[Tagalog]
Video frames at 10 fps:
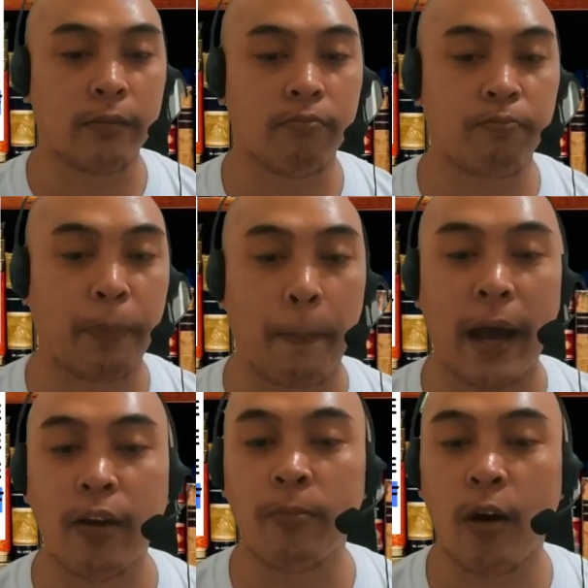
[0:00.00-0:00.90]

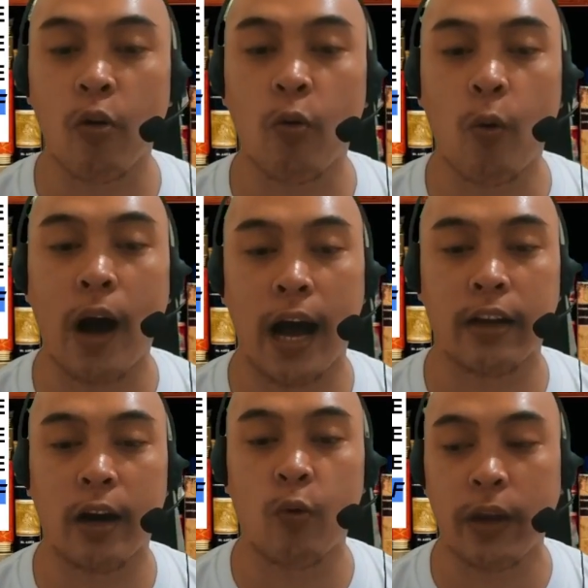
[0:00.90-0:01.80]
paano makukuha
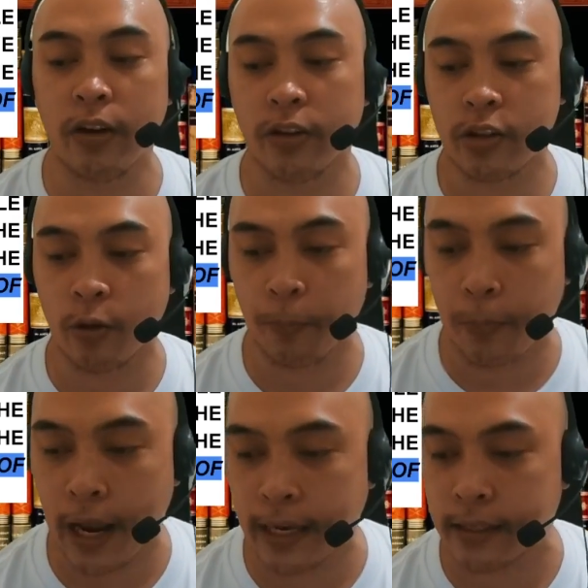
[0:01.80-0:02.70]
ng winners yung
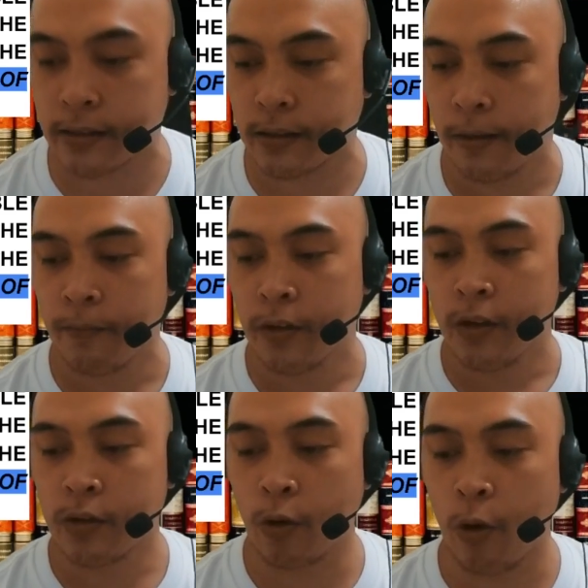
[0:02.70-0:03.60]
prize?
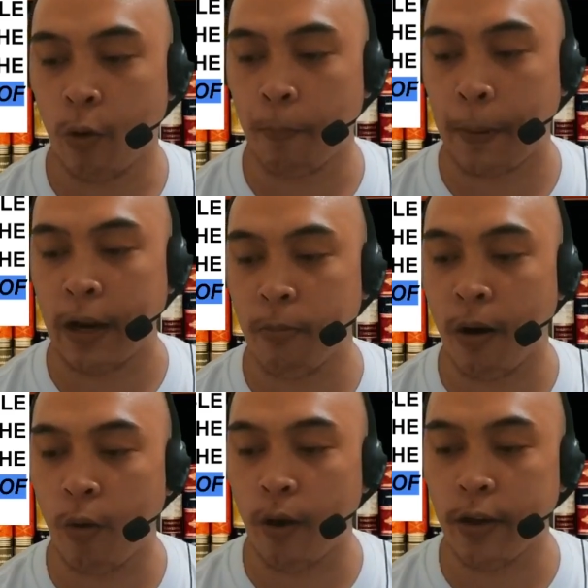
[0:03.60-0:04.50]
So, paano
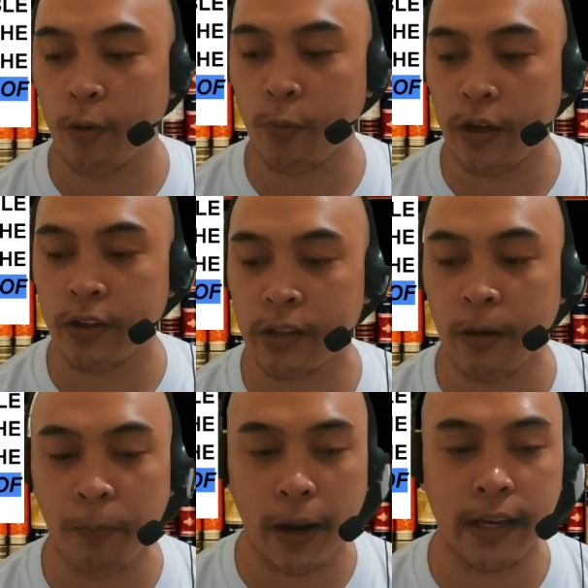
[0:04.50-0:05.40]
makuha yung winners ng
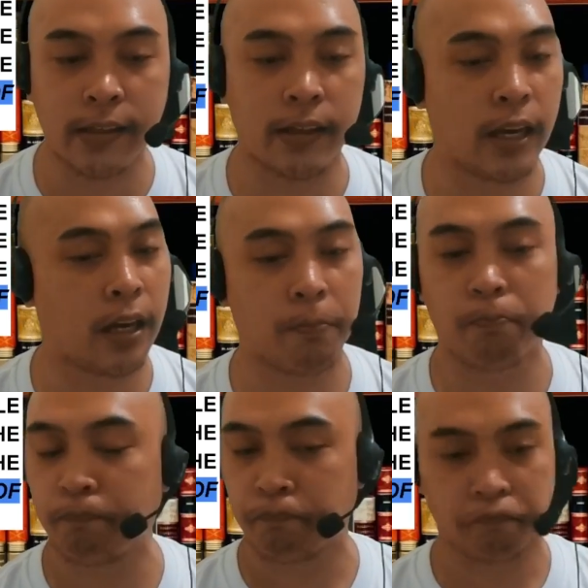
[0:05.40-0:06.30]
prize? Eh,
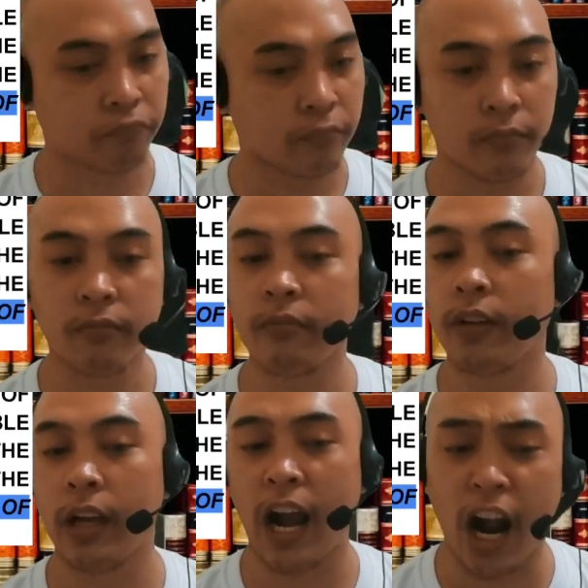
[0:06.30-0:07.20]

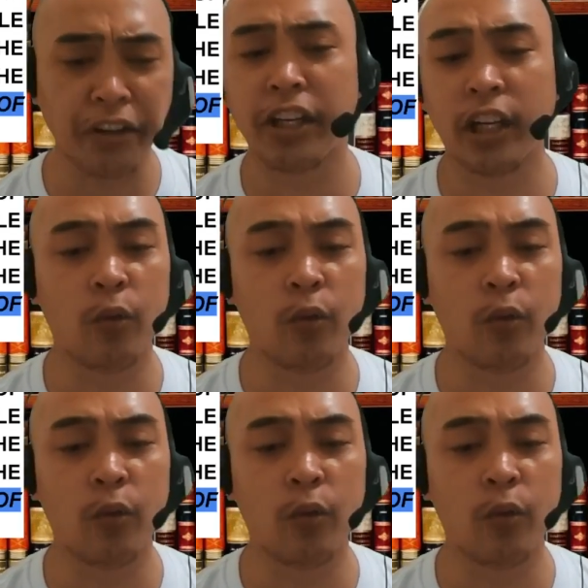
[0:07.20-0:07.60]
Article